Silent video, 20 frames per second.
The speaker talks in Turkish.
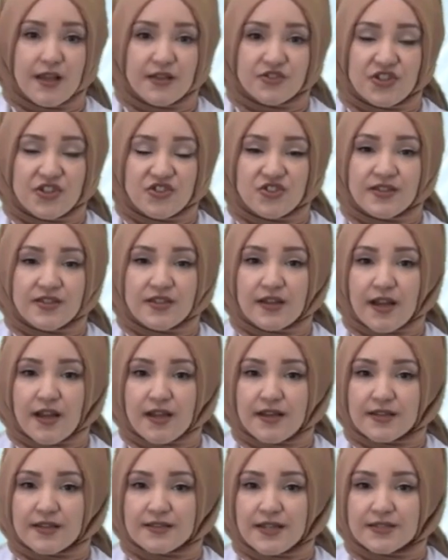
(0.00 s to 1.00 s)
Çeşitli
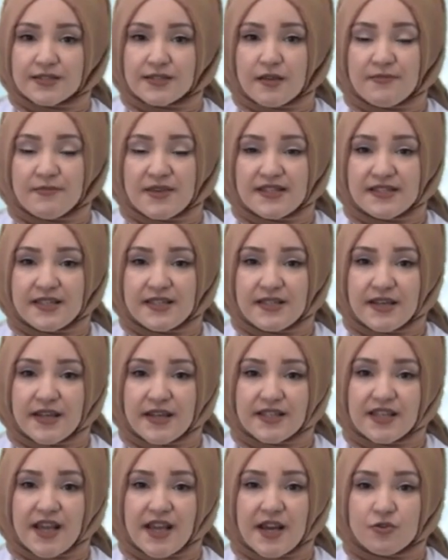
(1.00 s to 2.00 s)
kaynaklardan
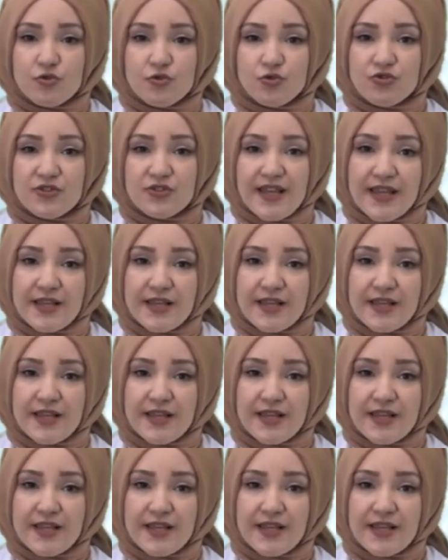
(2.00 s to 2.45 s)
beslenerek yeryüzünde